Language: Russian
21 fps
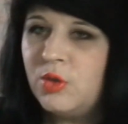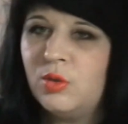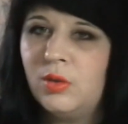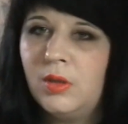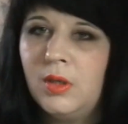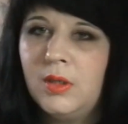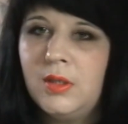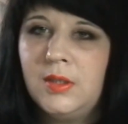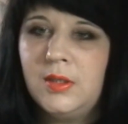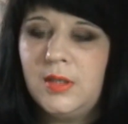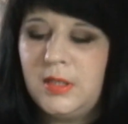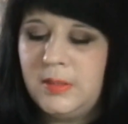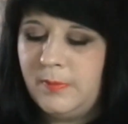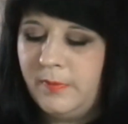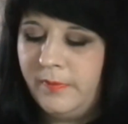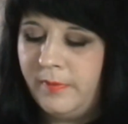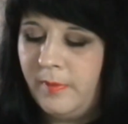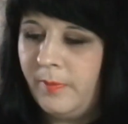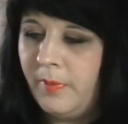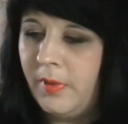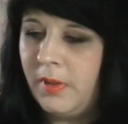что хотелось бы
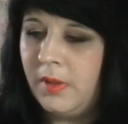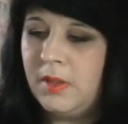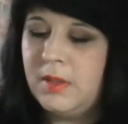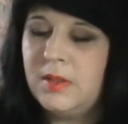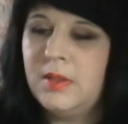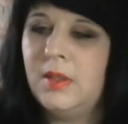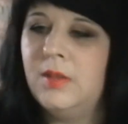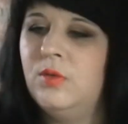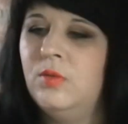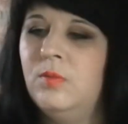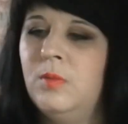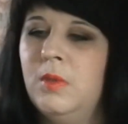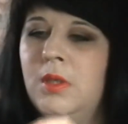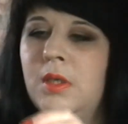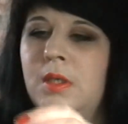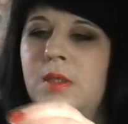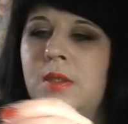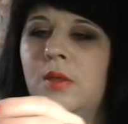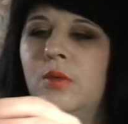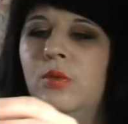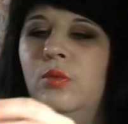вам показать. У
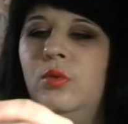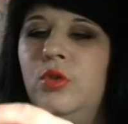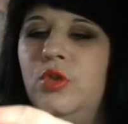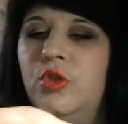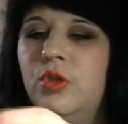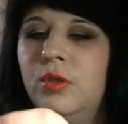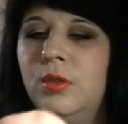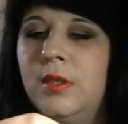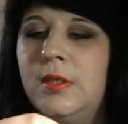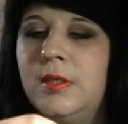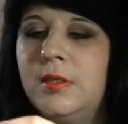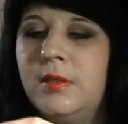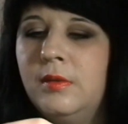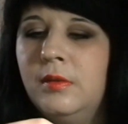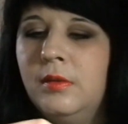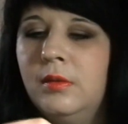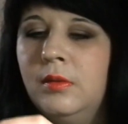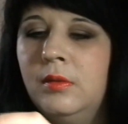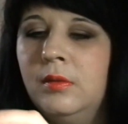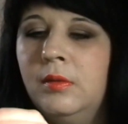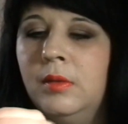меня закончилась
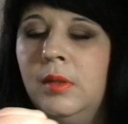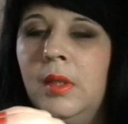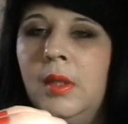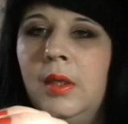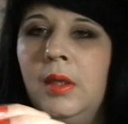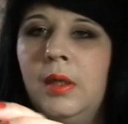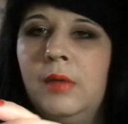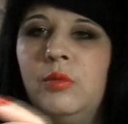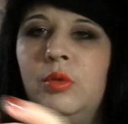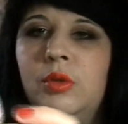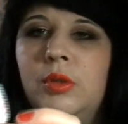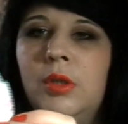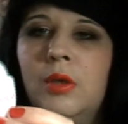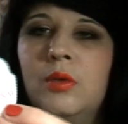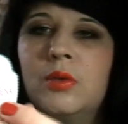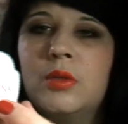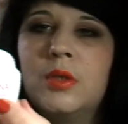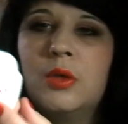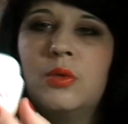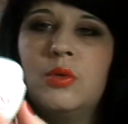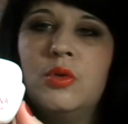э, вот так,
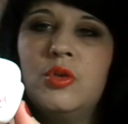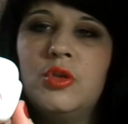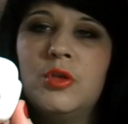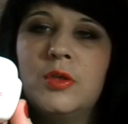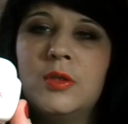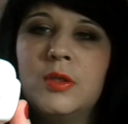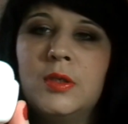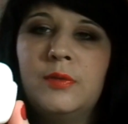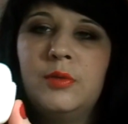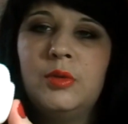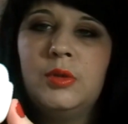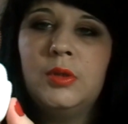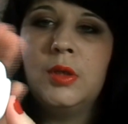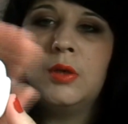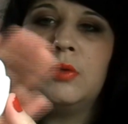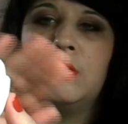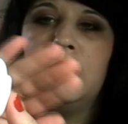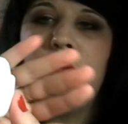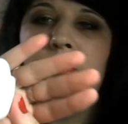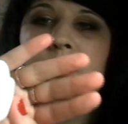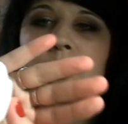закончился вот
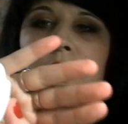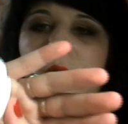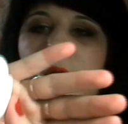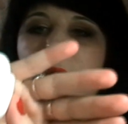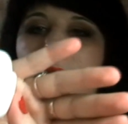такой вот